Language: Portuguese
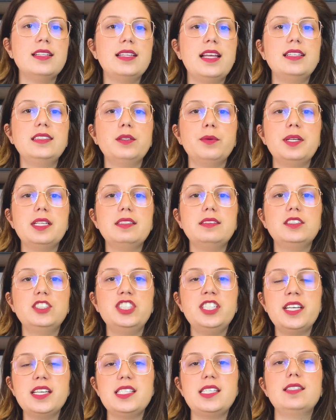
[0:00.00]
Então ele
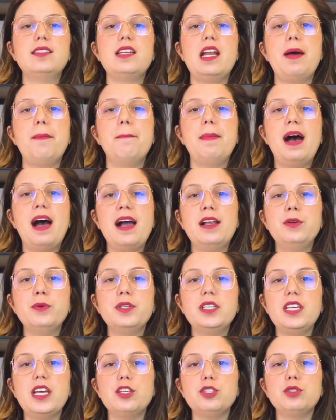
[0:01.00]
tinha esse trabalho
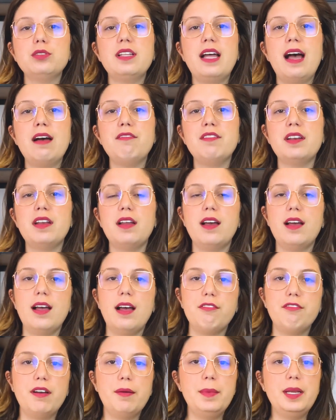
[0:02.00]
que ajudava
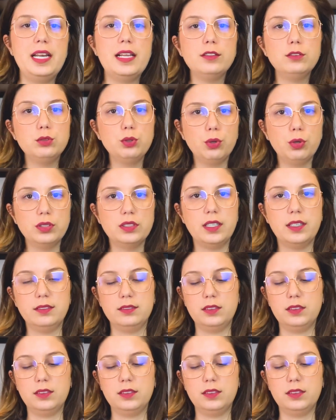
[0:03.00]
a família toda.